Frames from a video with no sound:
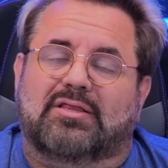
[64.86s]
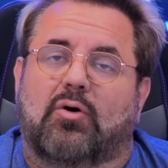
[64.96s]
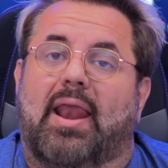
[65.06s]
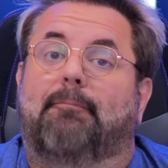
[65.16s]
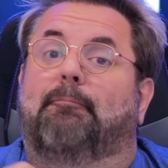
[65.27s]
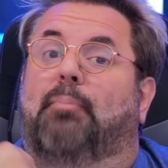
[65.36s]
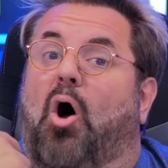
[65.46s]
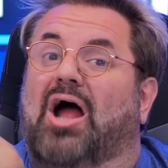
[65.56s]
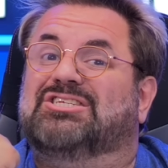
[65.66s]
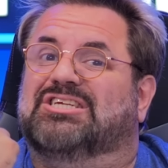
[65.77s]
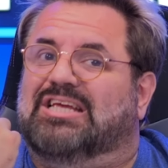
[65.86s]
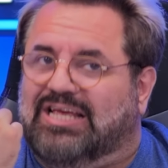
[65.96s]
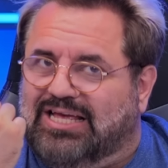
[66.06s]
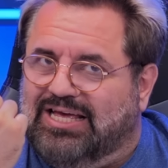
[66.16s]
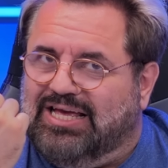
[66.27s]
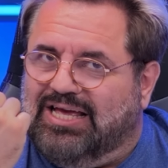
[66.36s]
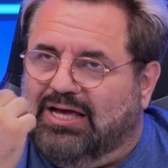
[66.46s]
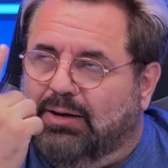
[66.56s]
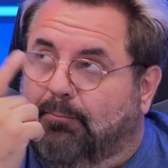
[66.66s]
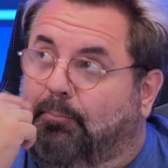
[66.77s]
então, ela pode,
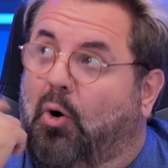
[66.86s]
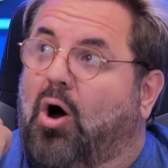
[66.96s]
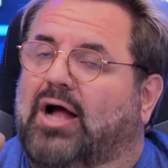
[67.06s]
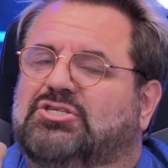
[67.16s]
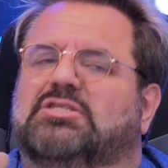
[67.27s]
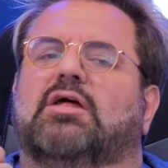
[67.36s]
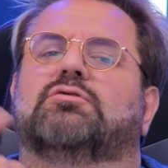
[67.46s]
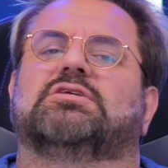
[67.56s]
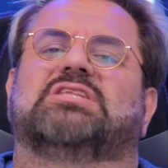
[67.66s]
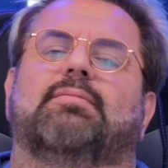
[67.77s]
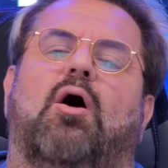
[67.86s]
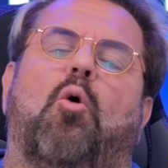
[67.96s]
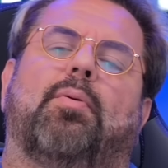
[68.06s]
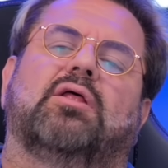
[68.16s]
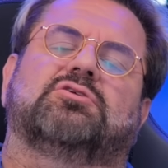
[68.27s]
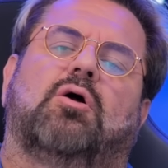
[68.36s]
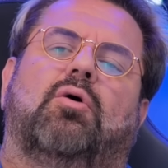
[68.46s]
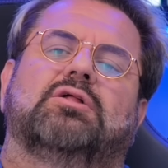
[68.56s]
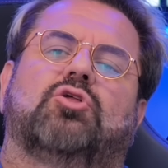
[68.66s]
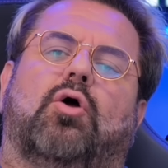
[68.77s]
pode ter o sistema operacional
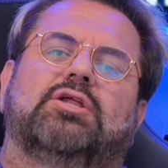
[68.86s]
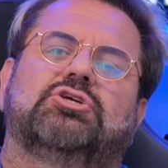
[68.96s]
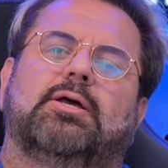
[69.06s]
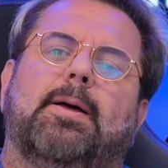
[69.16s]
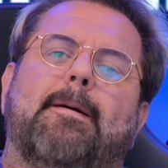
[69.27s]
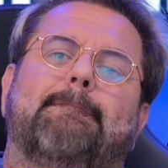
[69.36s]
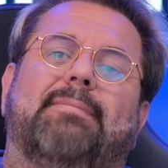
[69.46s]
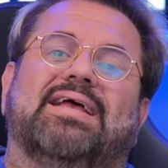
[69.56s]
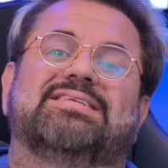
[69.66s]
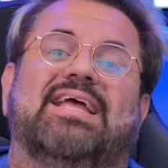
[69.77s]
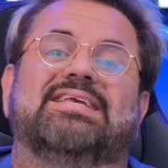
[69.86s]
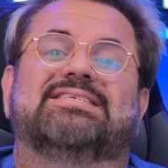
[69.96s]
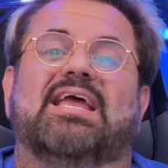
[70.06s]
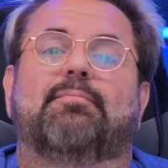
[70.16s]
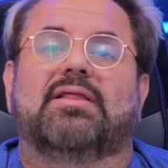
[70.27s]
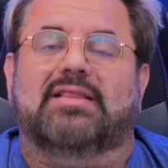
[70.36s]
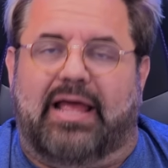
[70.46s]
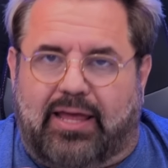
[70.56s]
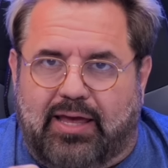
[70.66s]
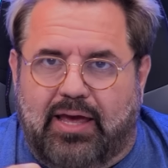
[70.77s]
Android, mas nem sempre
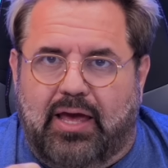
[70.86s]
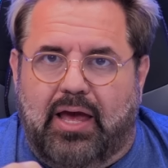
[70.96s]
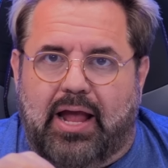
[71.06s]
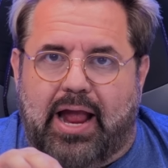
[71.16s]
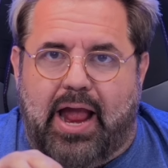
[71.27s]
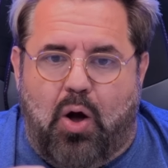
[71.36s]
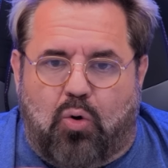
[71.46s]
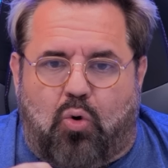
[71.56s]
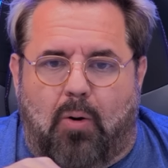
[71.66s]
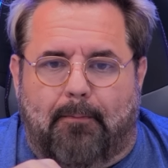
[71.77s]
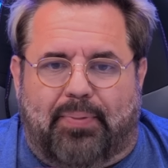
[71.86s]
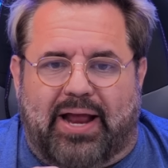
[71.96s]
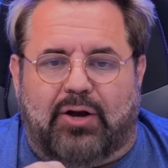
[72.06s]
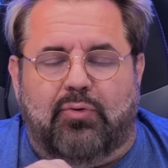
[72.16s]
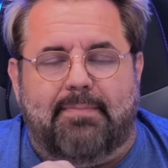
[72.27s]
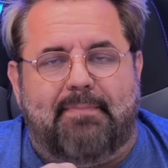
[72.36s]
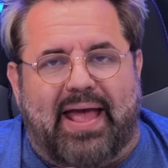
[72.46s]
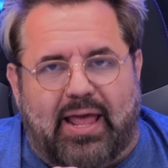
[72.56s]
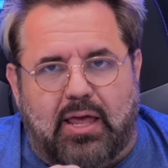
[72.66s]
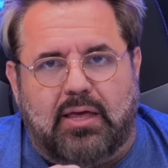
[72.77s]
tem. Eu comprei no
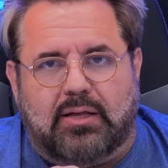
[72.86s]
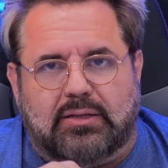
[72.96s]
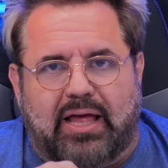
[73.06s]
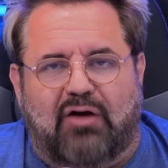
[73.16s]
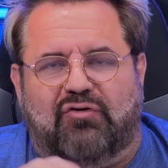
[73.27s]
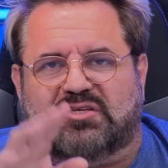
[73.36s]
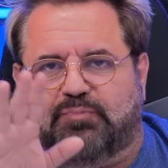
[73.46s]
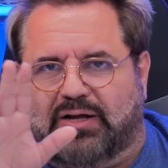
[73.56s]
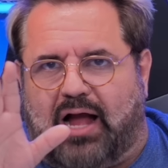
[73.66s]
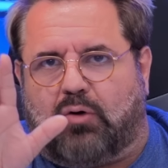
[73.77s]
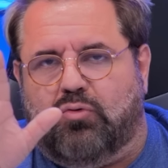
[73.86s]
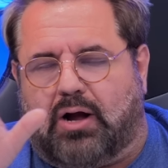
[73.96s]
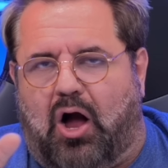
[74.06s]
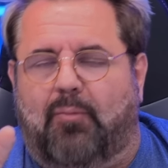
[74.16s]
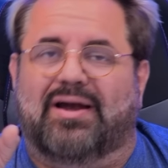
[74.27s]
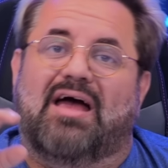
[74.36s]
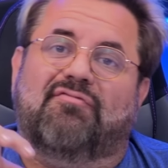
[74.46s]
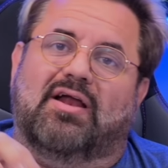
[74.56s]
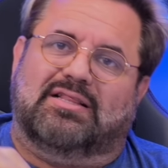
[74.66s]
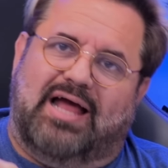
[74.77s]
eBay, né? Eu vou explicar com calma. Na
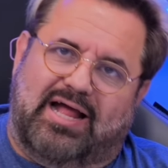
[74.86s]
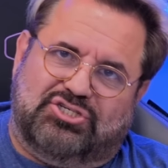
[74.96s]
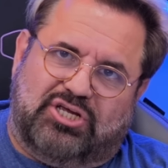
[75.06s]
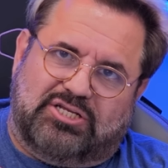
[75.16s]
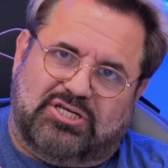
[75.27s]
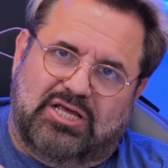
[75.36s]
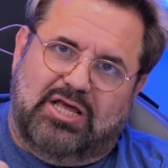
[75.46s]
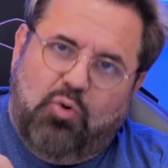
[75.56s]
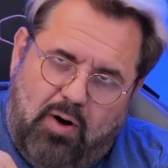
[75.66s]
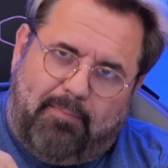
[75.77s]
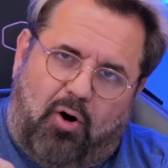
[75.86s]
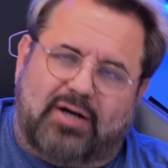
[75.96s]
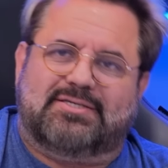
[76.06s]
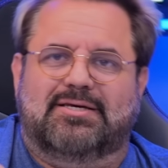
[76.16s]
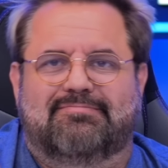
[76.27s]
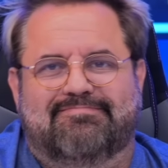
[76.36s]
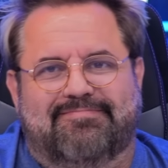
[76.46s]
verdade, gente, o unboxing